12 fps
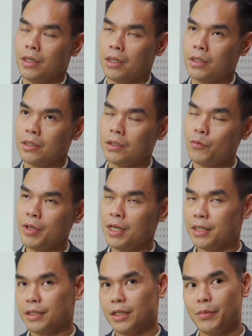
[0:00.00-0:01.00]
à, không biết
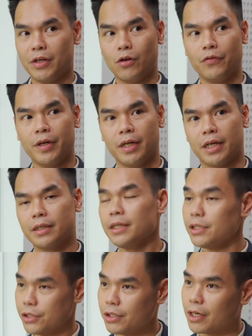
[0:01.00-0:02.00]
là nếu mà nói về cái
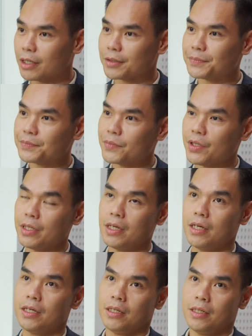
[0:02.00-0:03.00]
thị trường thì
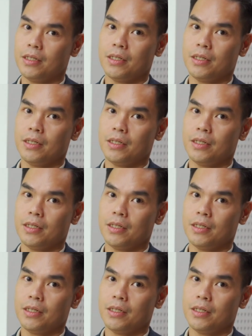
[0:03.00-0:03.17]
à,